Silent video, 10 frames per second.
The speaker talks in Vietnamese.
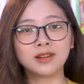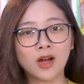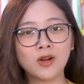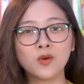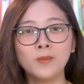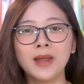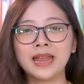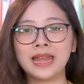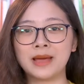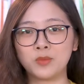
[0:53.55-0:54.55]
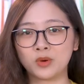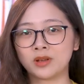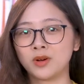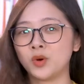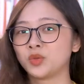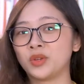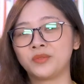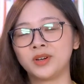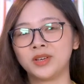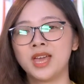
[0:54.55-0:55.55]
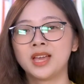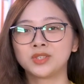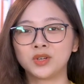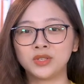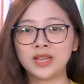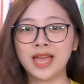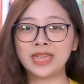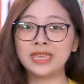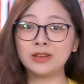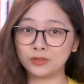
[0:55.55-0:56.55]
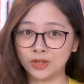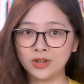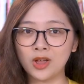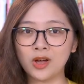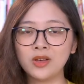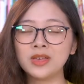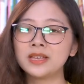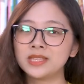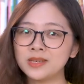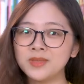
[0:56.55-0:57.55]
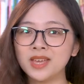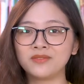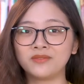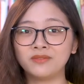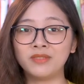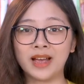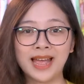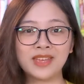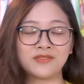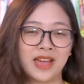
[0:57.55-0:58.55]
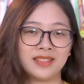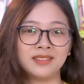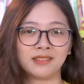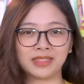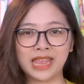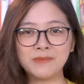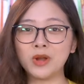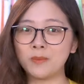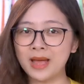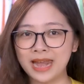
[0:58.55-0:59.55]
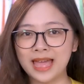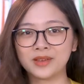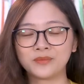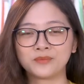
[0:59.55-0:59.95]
đó cũng lại là một cơ hội tuyệt vời cho những ai hiểu rõ nó, chấp nhận và khai phá những thực tế mà nó mang lại.